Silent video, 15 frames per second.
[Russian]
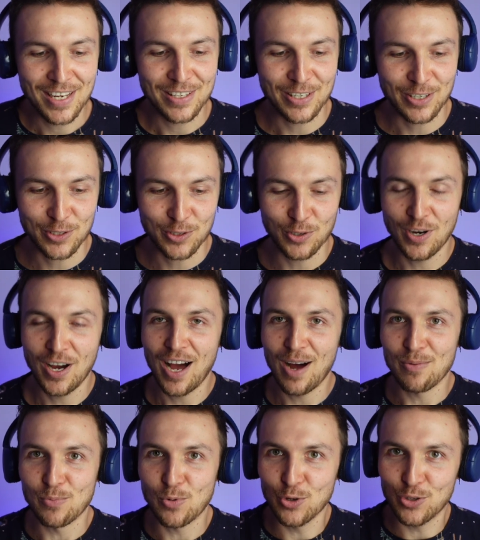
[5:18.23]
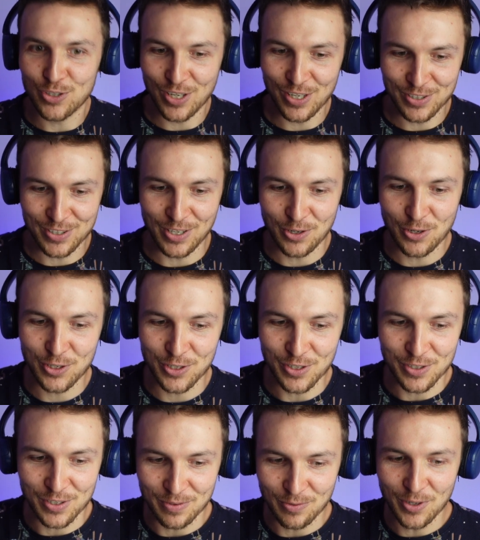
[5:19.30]
Так что будьте осторожны,
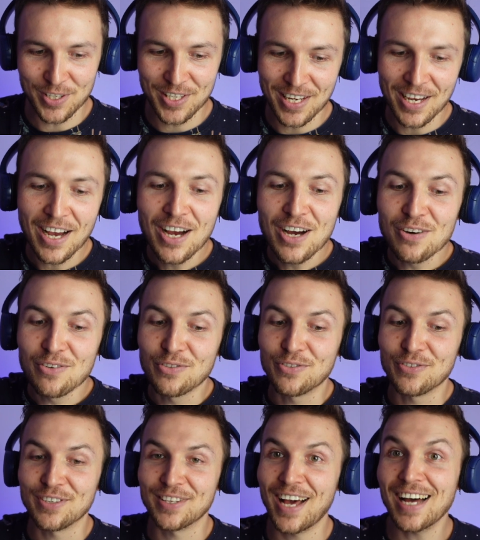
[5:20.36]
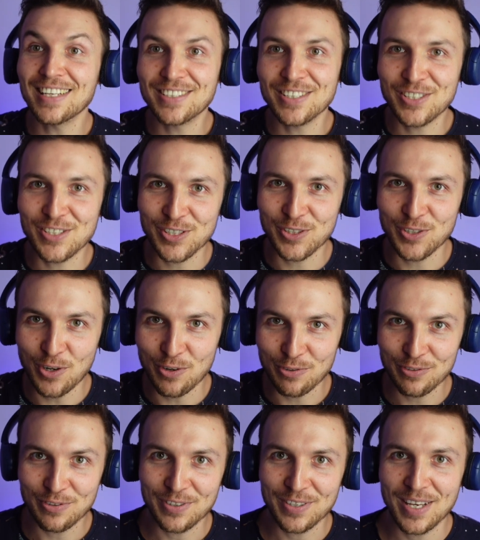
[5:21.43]
сегодня в 12
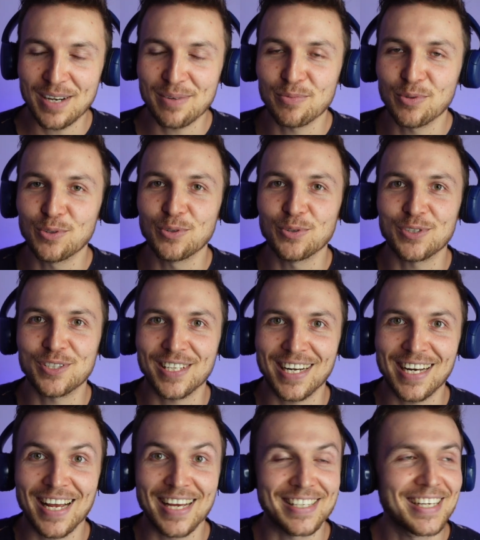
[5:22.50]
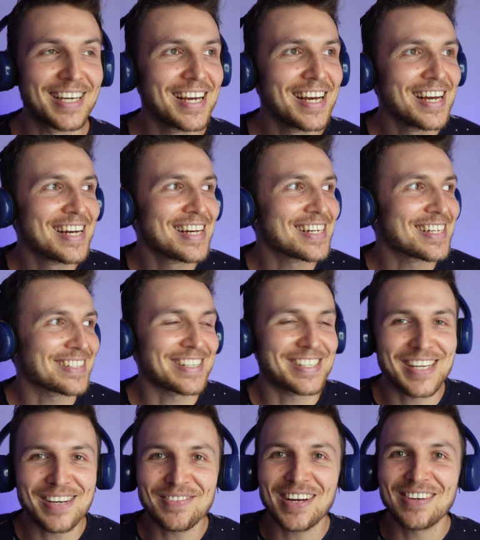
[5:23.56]
часов я буду стрелять.
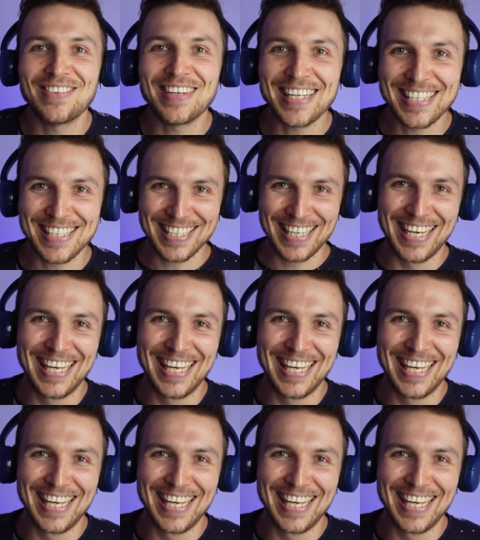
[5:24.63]
Зачем говорить?